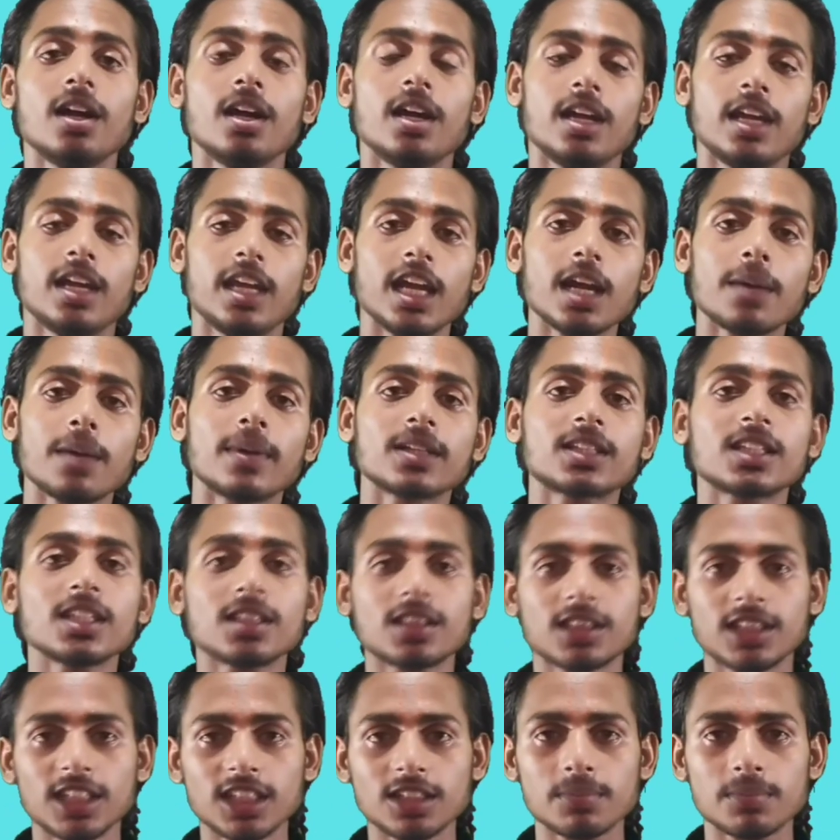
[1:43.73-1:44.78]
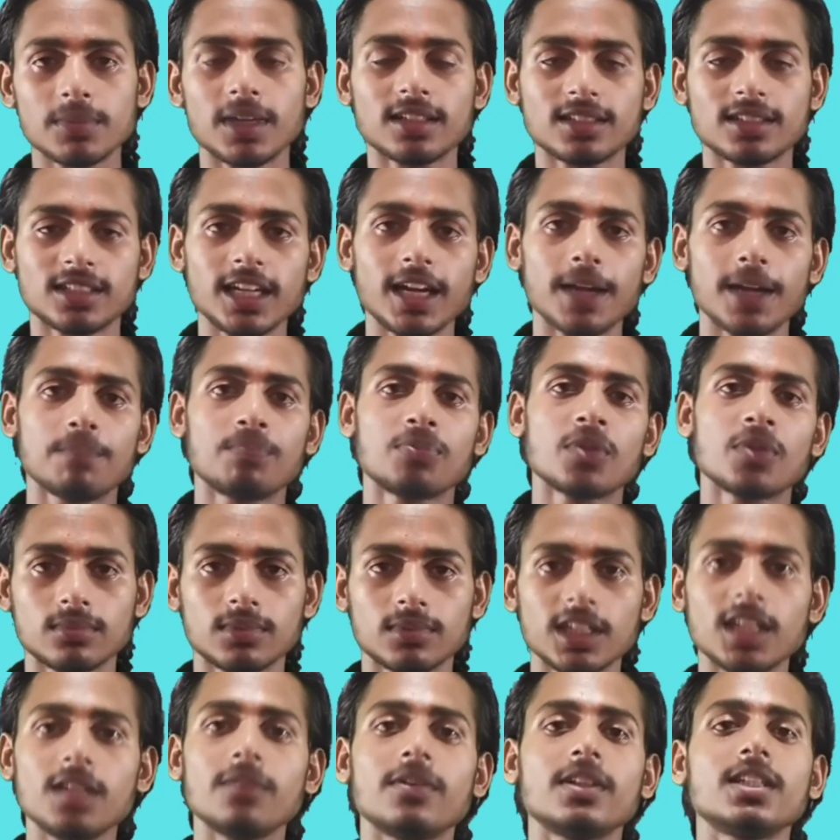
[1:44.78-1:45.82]
एक बज के तीस मिनट से
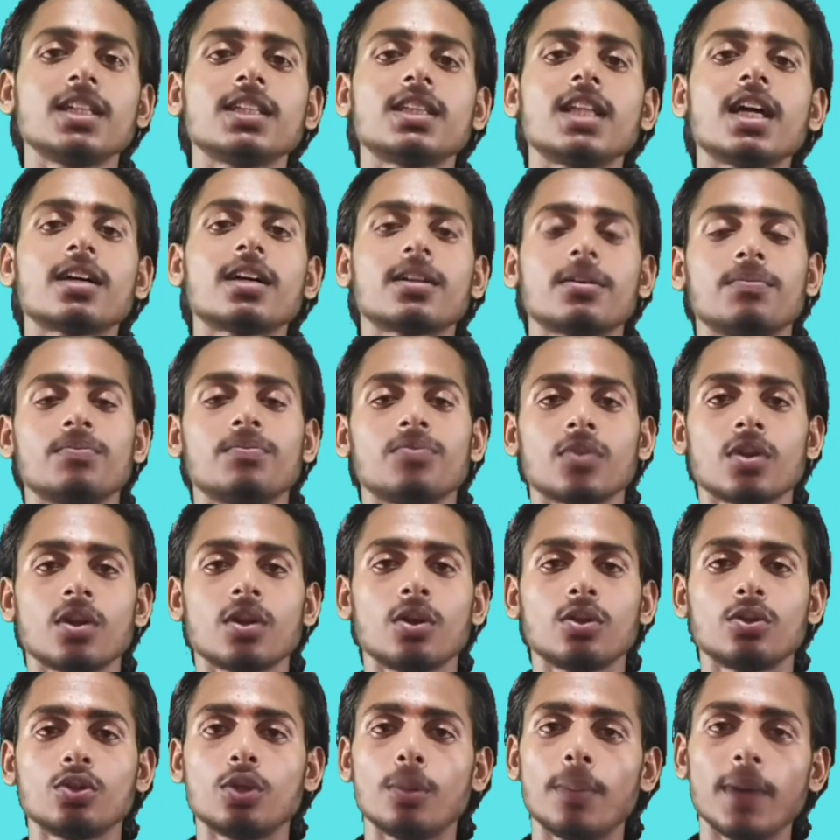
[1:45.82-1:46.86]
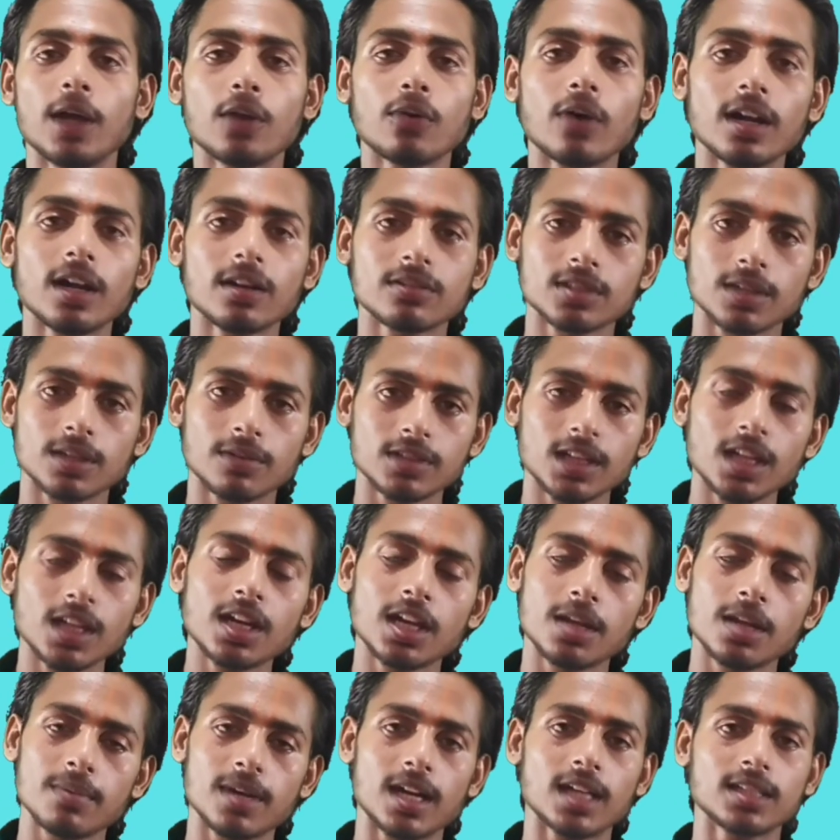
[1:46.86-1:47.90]
तीन बजे तक दोपहर को रक्षाबंधन
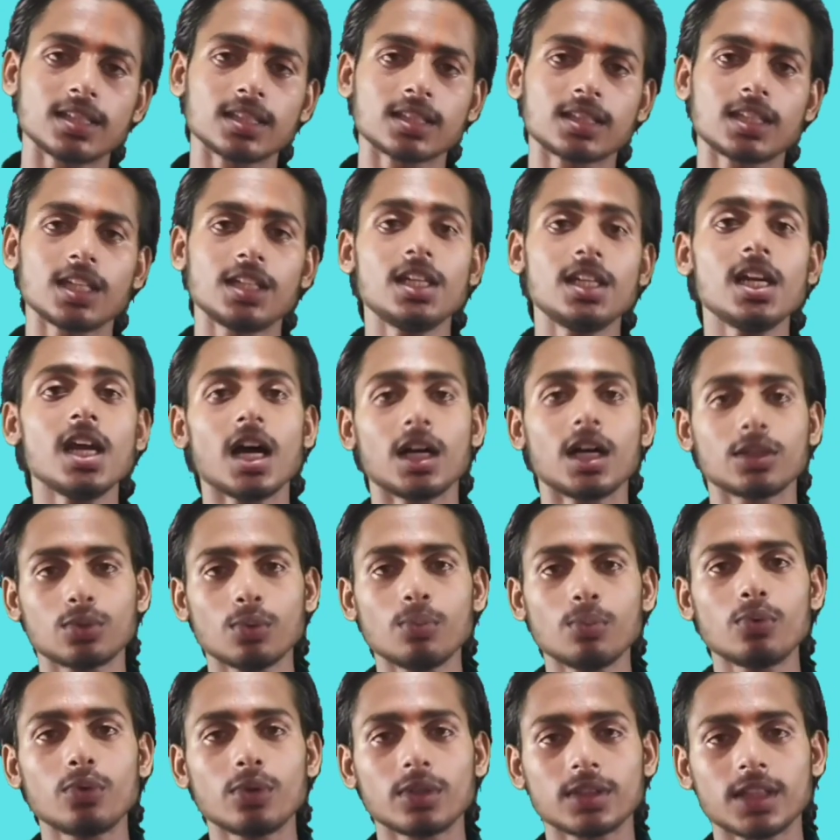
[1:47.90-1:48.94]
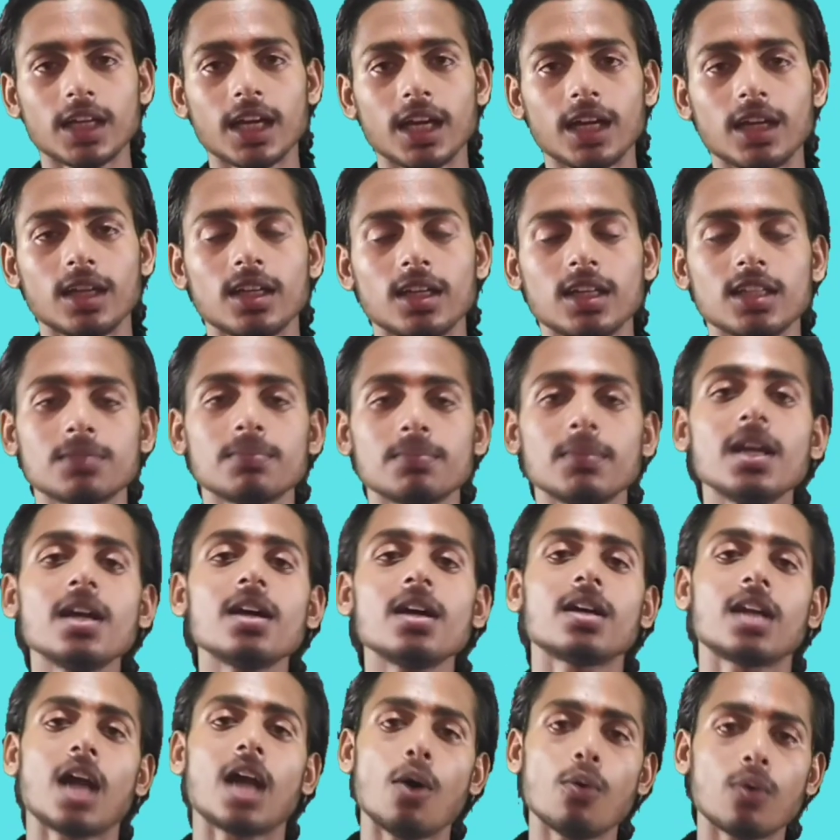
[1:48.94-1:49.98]
नहीं मना सकते ये अशुभ मुहूर्त है इसमें
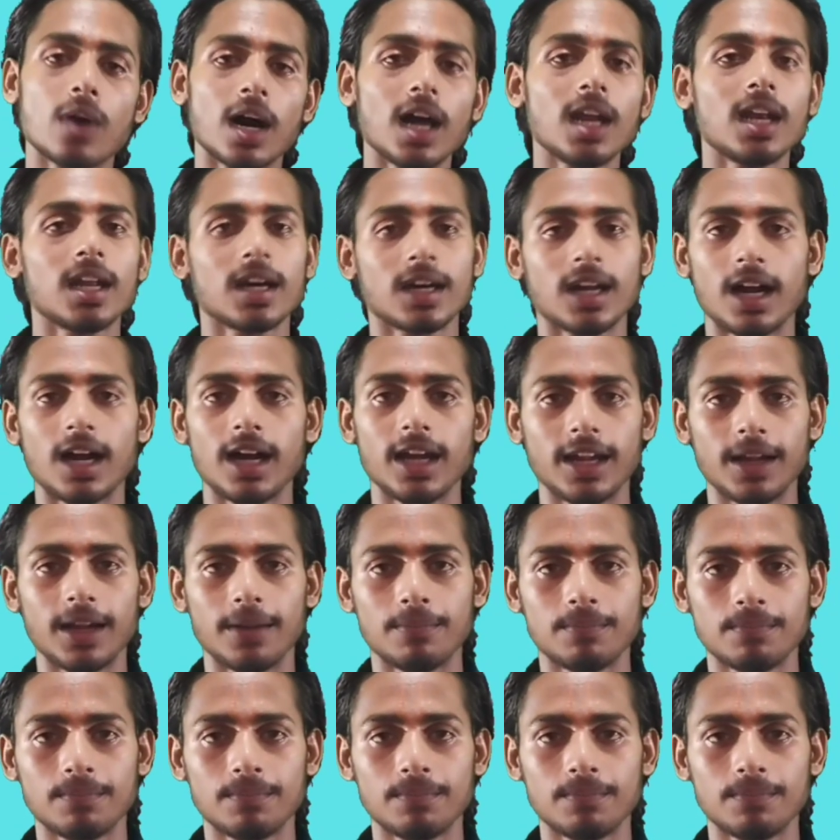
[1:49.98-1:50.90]
राहु काल लग रहा है